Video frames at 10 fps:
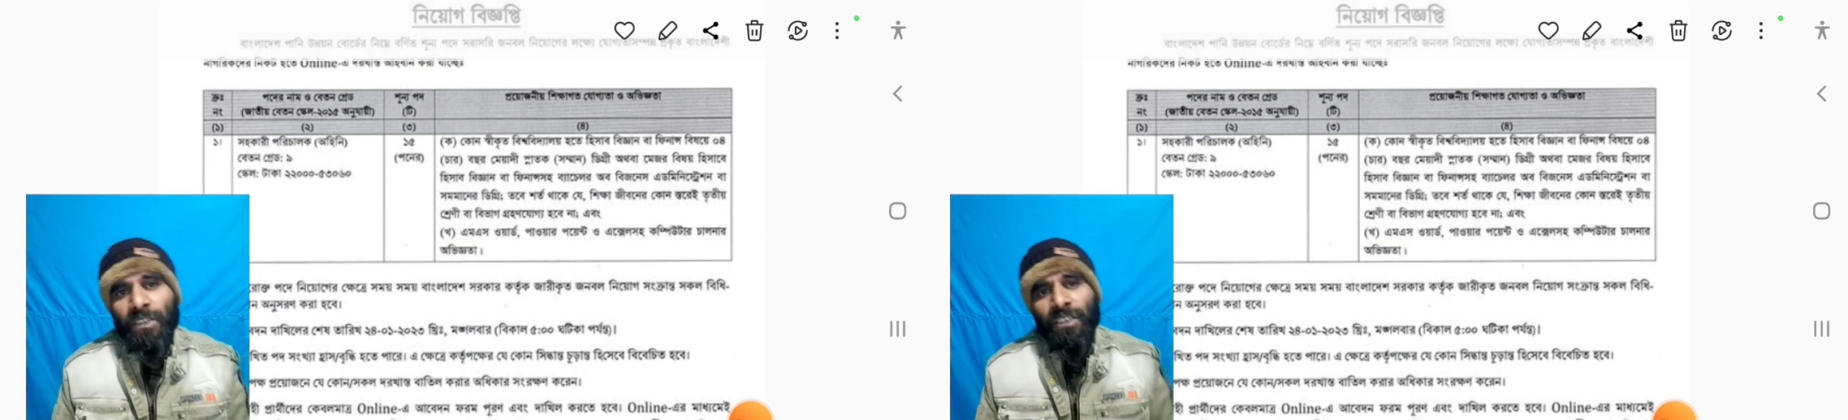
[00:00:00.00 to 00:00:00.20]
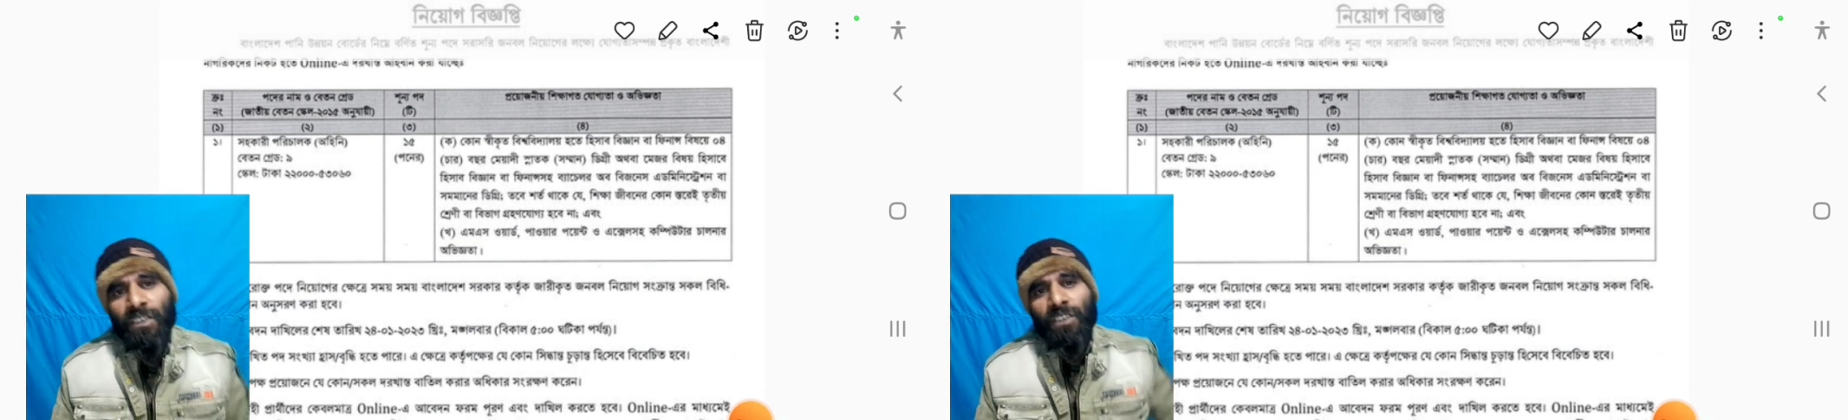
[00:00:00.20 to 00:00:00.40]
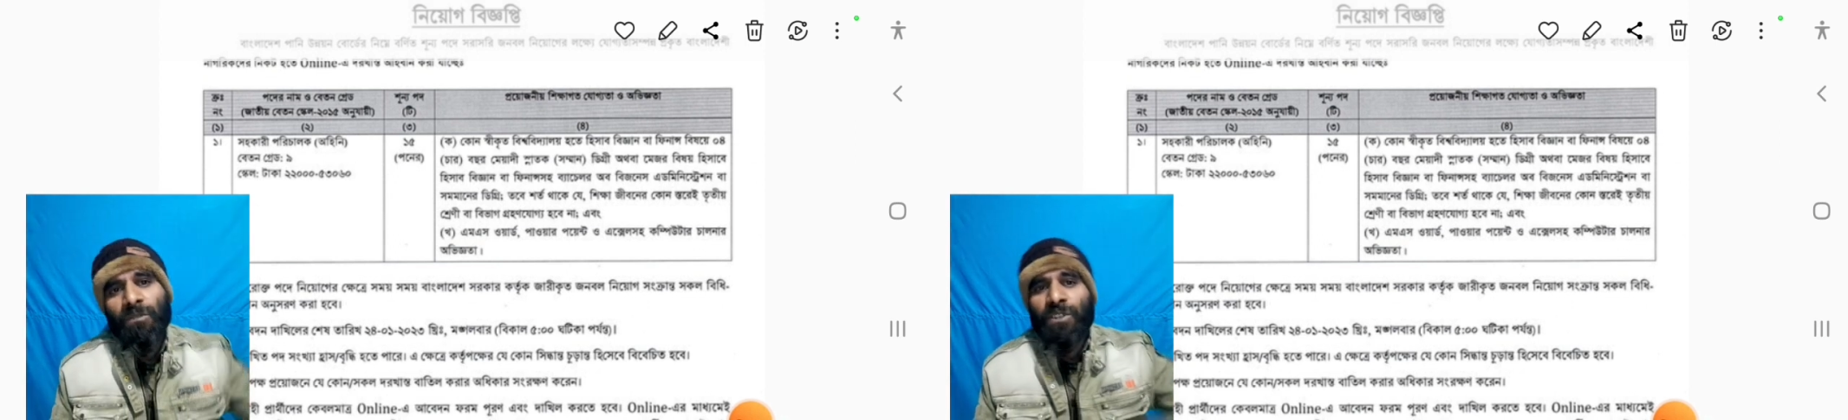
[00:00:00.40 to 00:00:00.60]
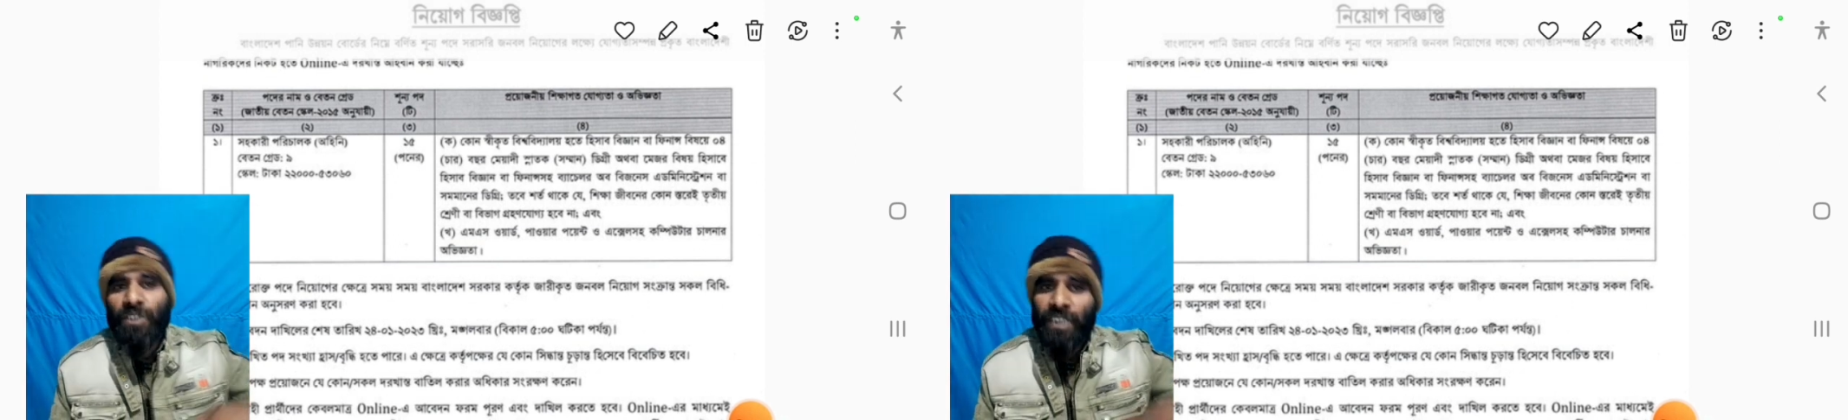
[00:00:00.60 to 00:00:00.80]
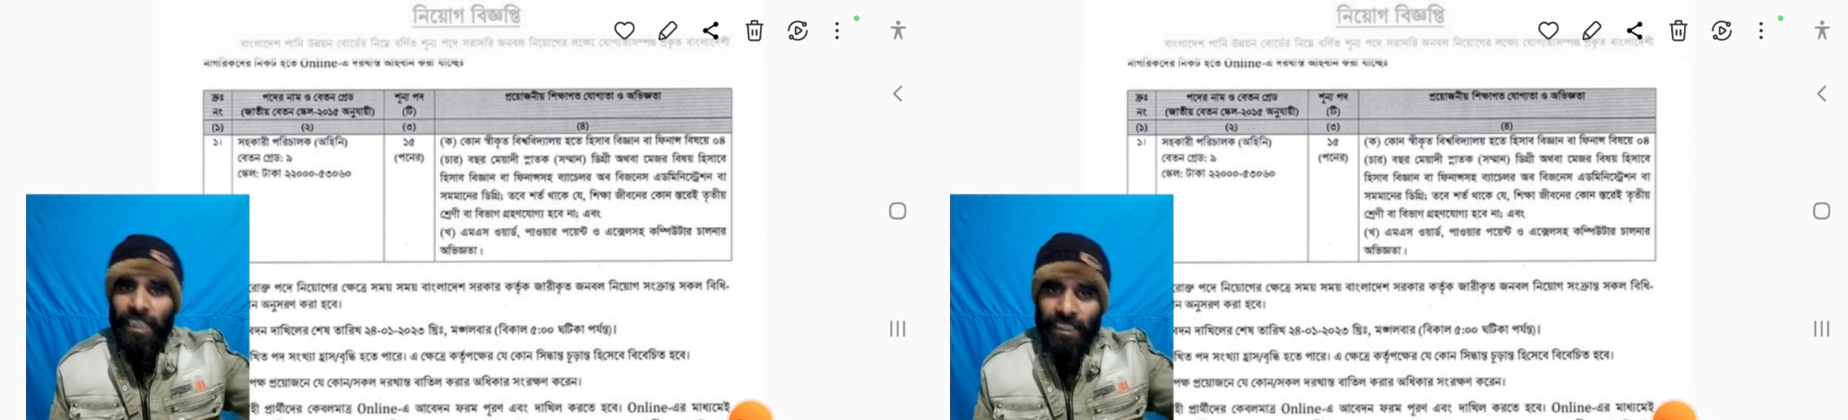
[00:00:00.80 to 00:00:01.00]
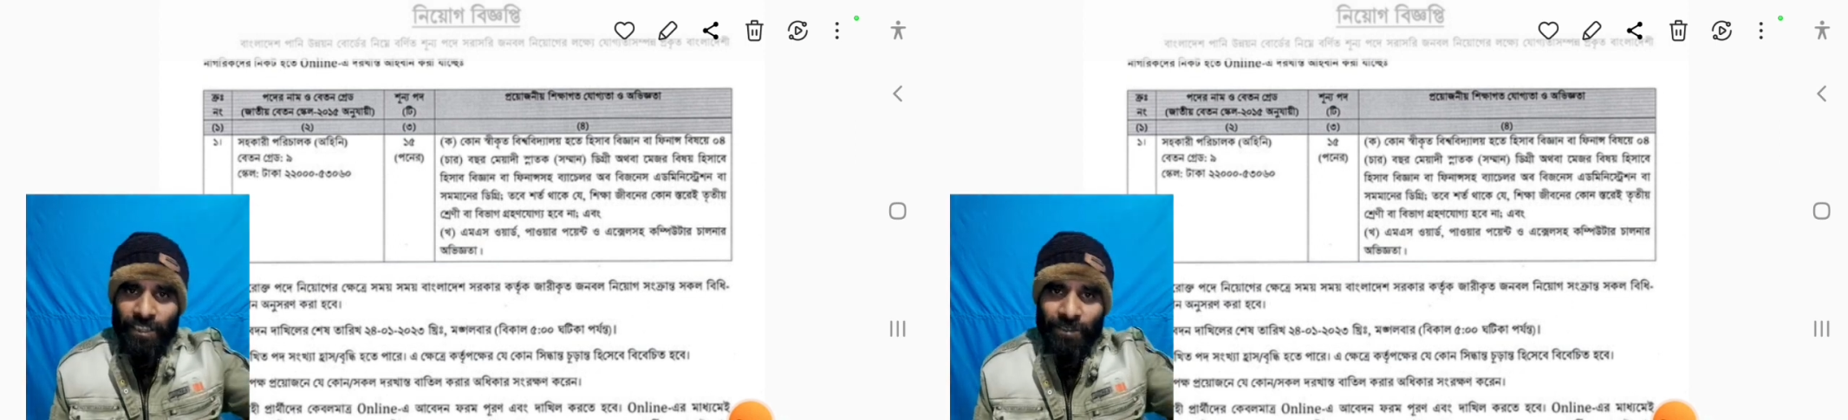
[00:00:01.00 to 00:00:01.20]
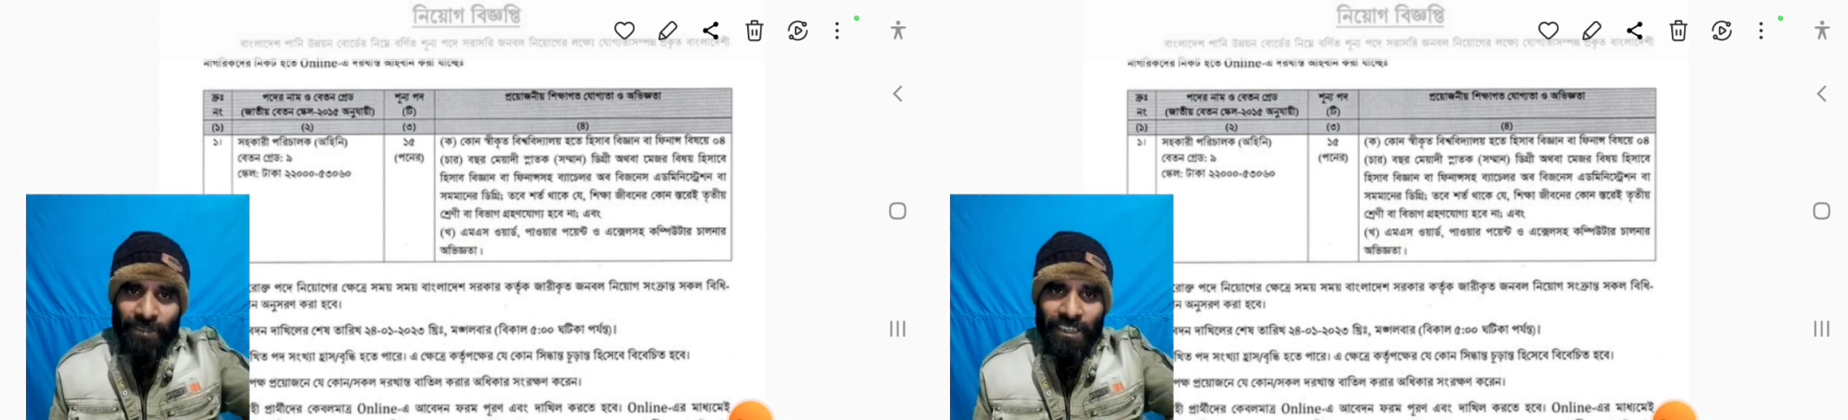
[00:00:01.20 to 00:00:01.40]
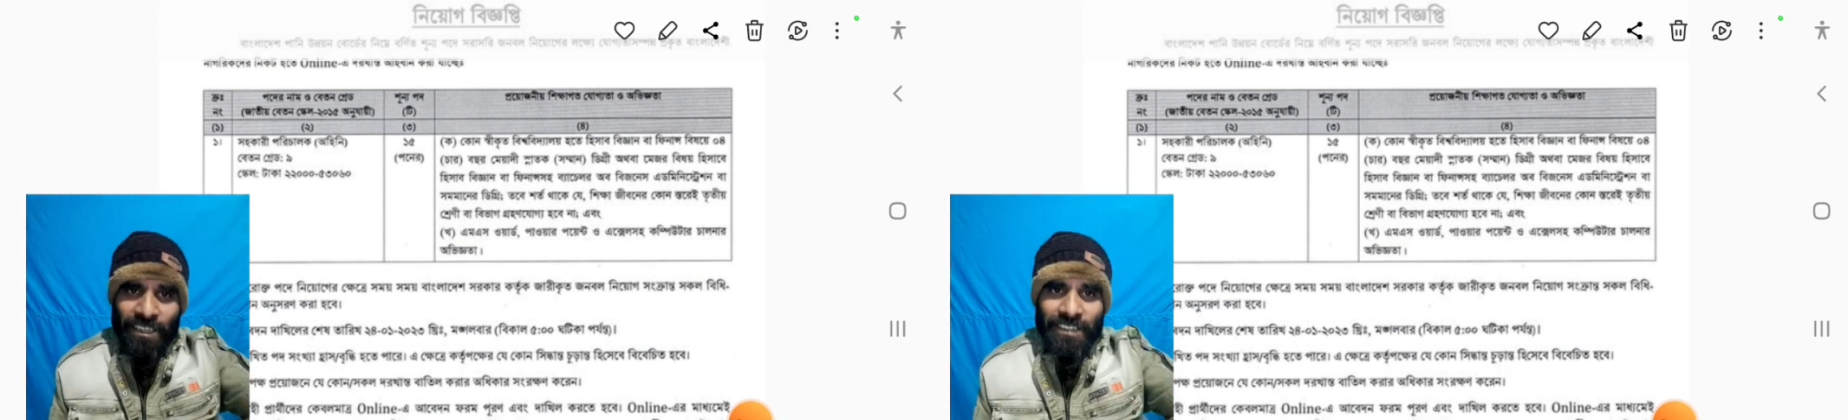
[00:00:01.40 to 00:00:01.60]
অভিজ্ঞতা অবশ্যই থাকতে হবে